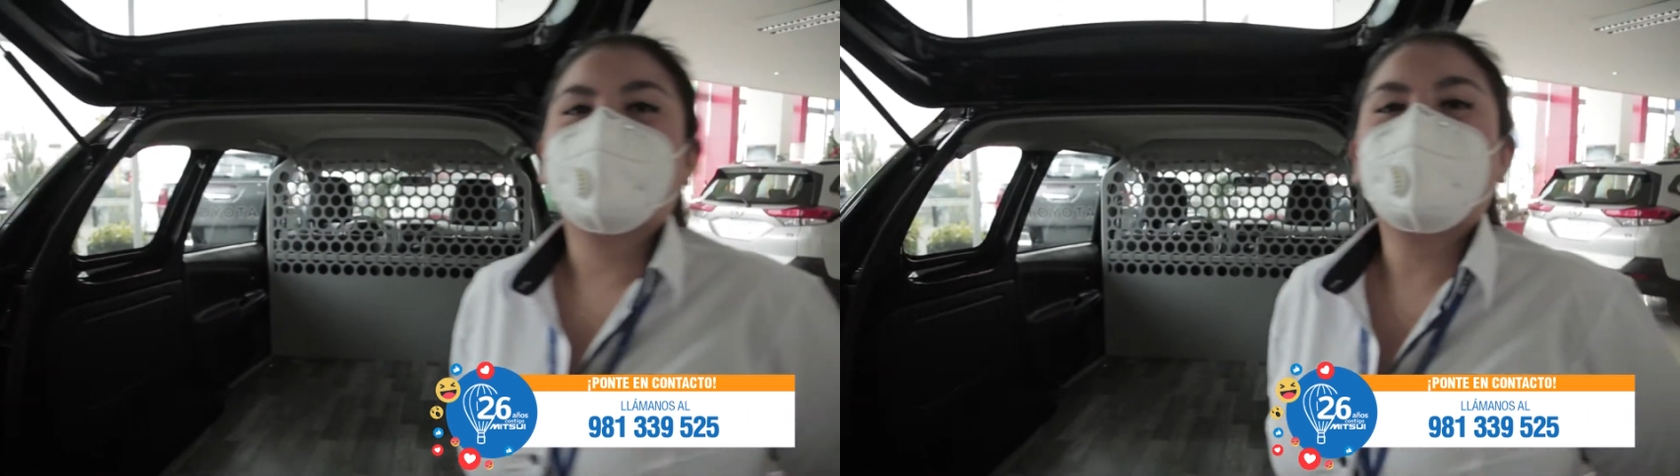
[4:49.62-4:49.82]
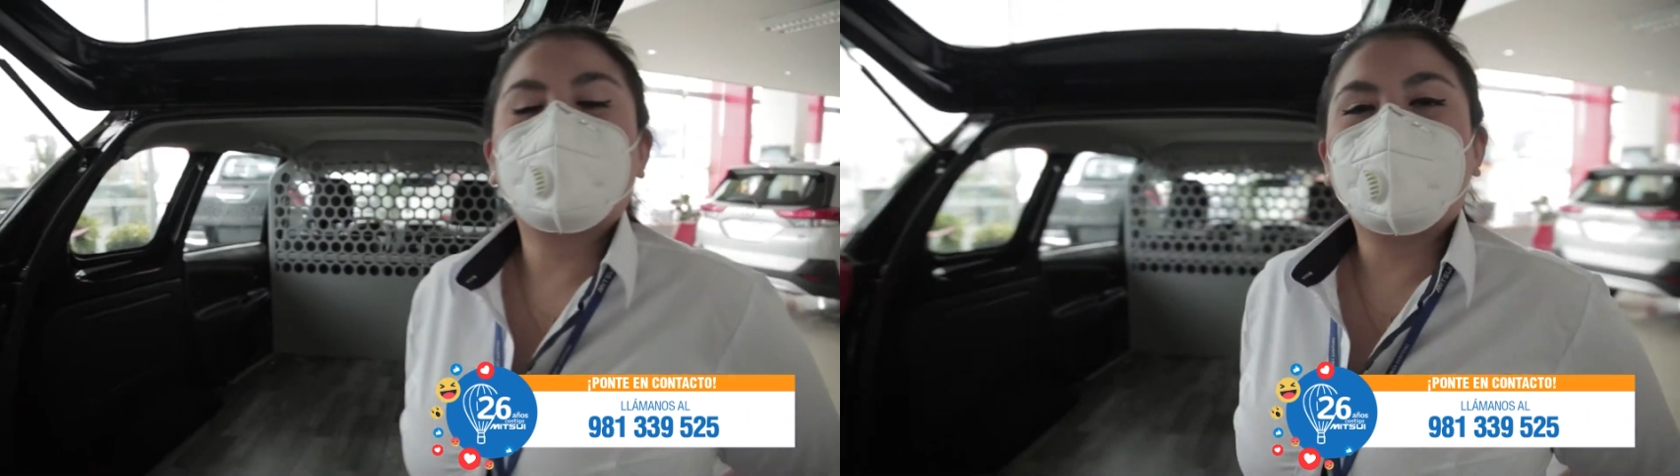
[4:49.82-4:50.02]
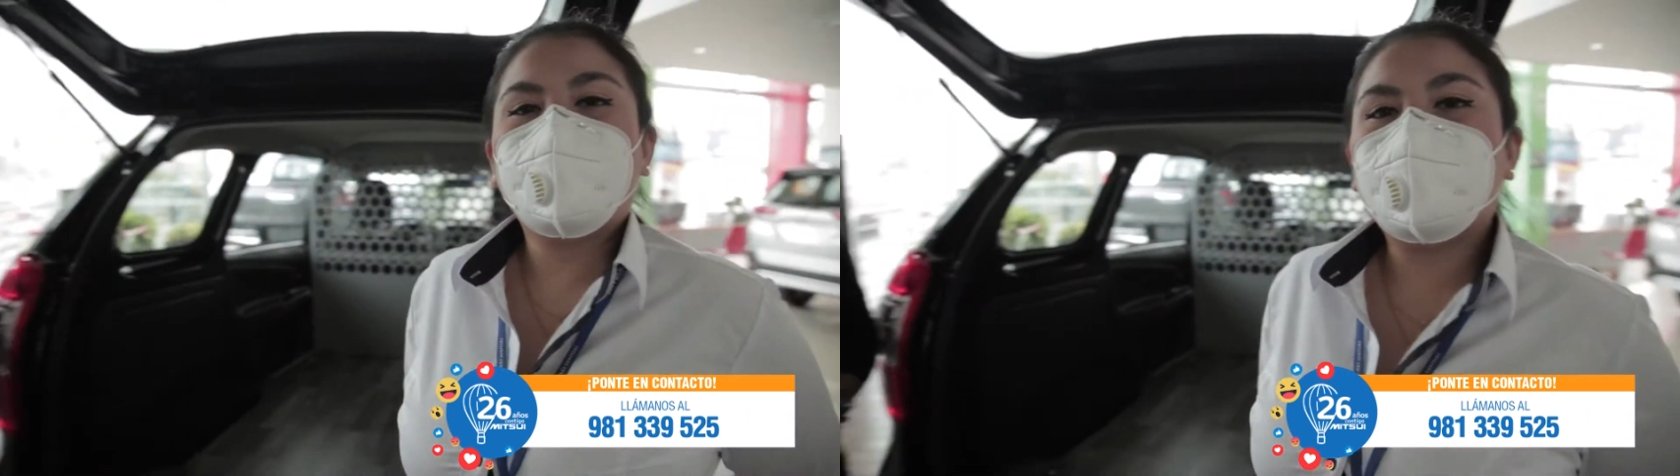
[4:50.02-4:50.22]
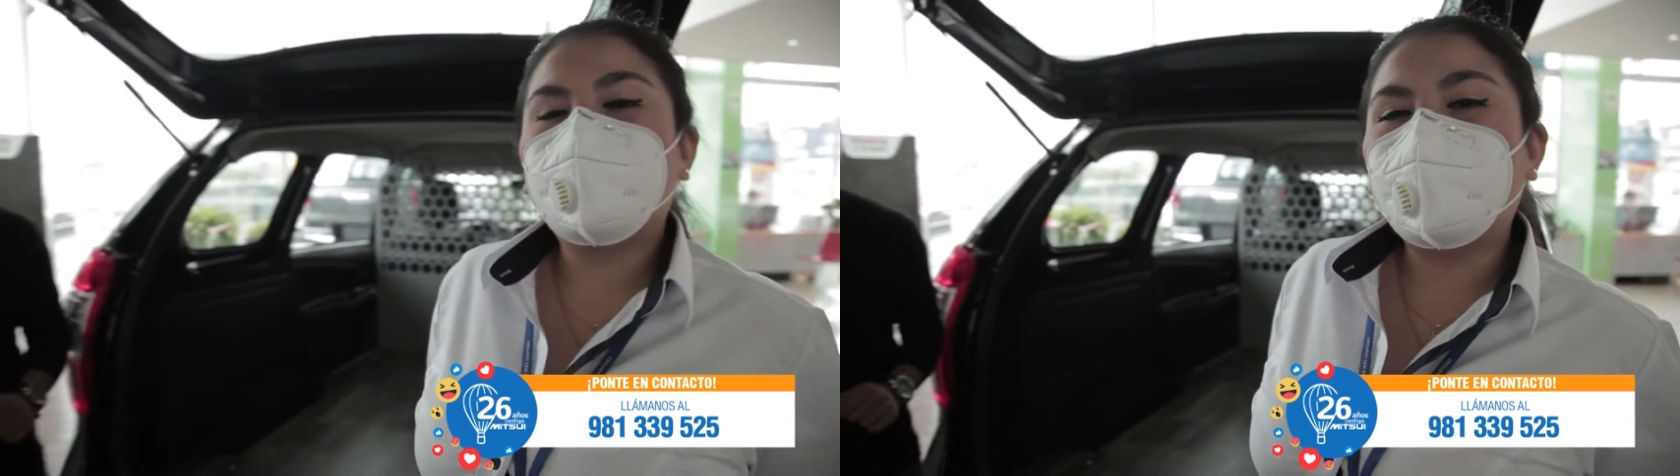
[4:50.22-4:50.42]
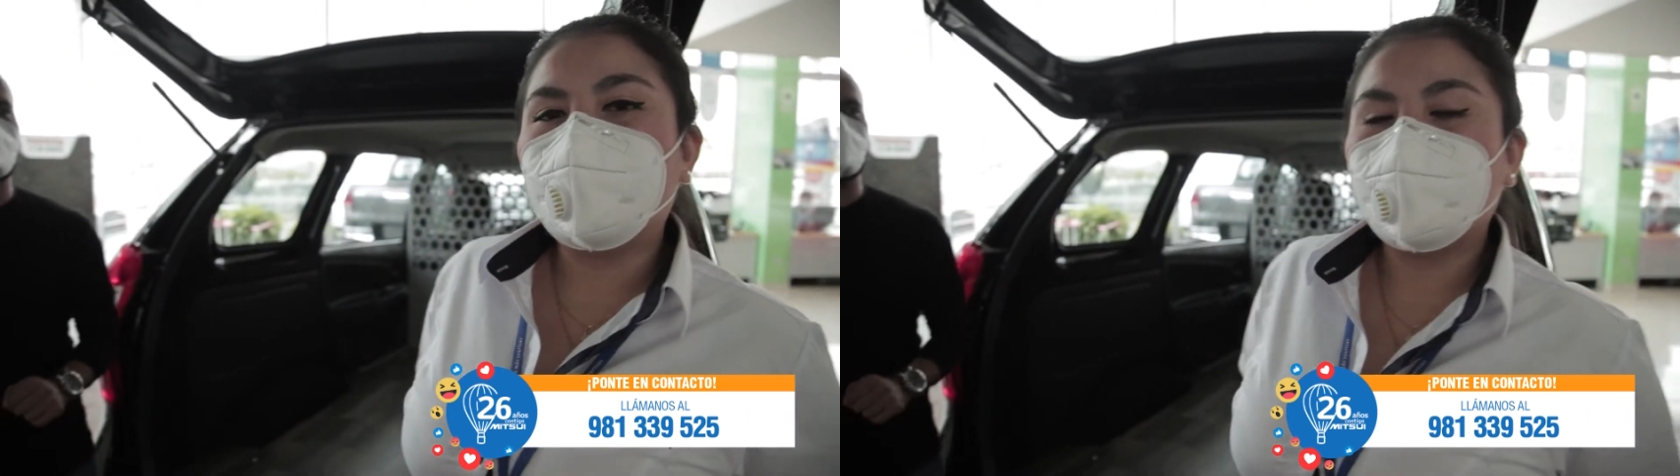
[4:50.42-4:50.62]
Claro,
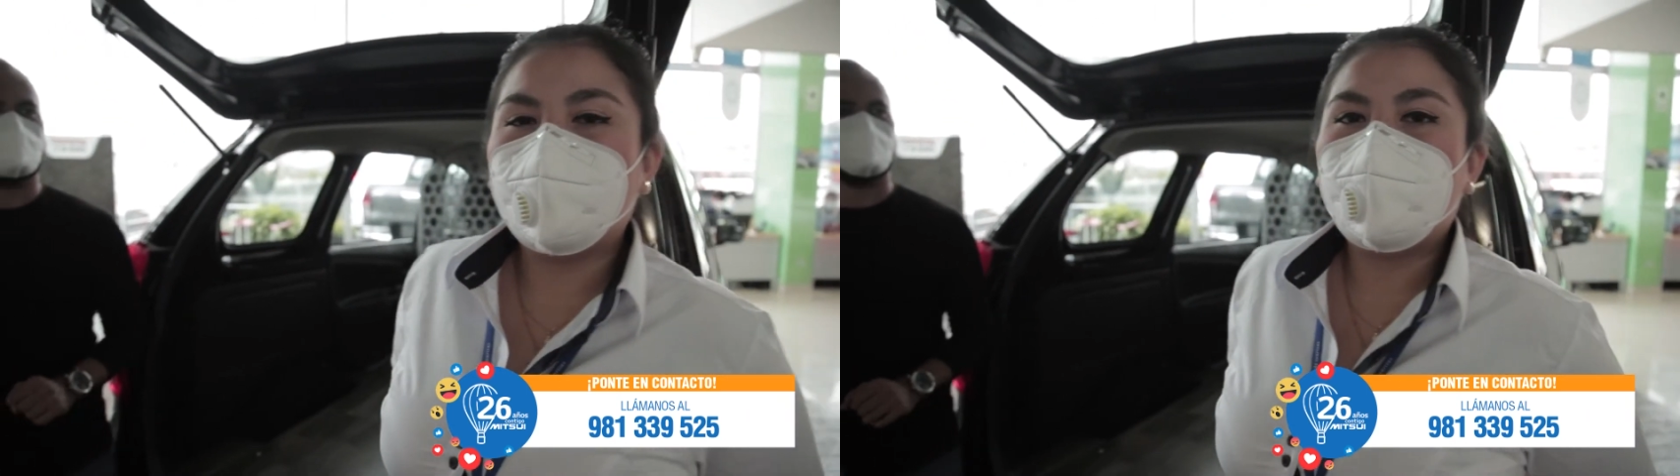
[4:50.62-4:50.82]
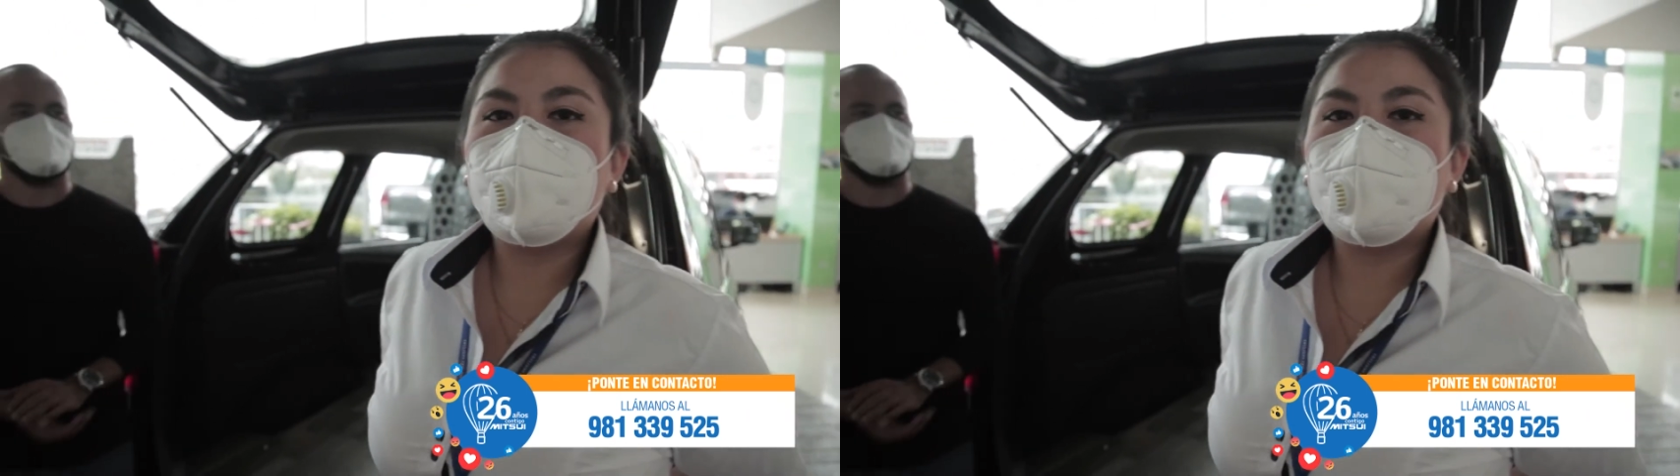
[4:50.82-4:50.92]
Nino. La